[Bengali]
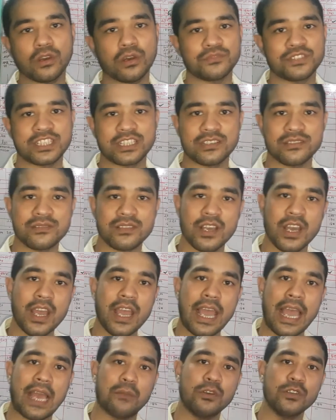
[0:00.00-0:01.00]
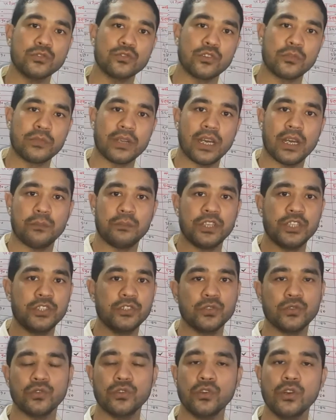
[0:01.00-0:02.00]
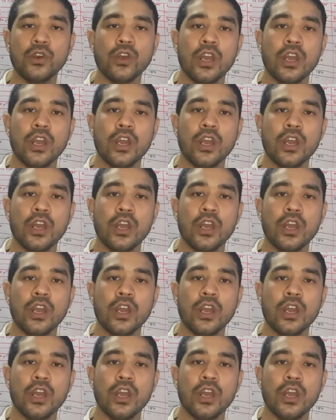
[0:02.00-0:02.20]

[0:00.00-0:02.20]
অবজেক্টিভস এবং তোমরা ভিডিওগুলো